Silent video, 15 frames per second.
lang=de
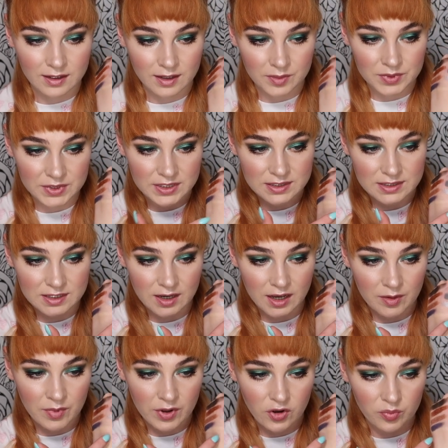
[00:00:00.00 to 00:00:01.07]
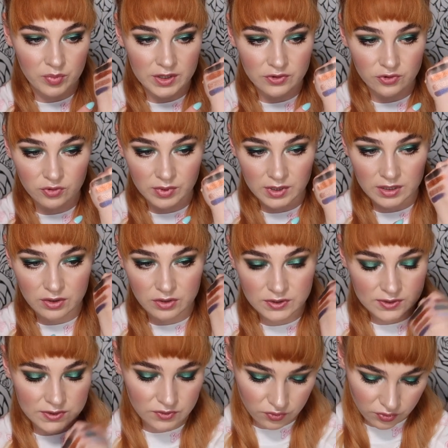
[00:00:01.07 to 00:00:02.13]
Den habe ich jetzt hier einmal komplett drüber
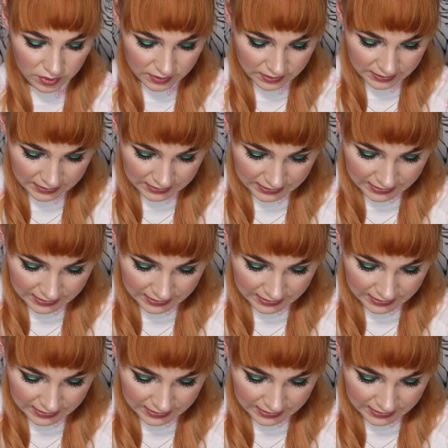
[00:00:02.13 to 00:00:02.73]
gezogen.